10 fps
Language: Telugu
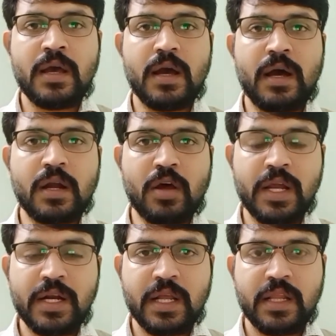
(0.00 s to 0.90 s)
ఆ
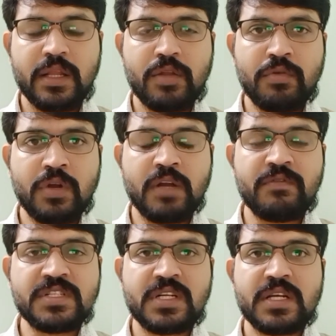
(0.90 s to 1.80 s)
టాయిలెట్ ఏదైతే ఉందో అంటే
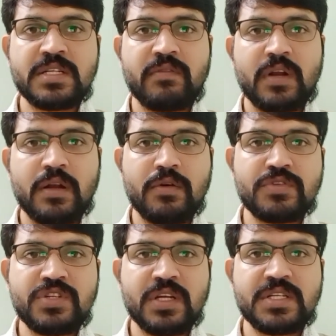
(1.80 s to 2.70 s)
విజిటర్స్ ఎవరైనా
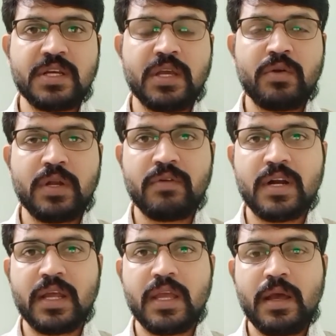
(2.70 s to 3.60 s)
వచ్చినా సెక్యూరిటీ
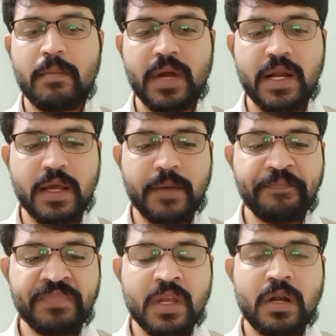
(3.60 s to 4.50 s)
వాళ్ళకి ఆ బయట
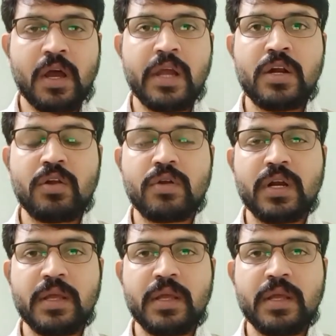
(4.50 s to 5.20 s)
టాయిలెట్ ఒకటి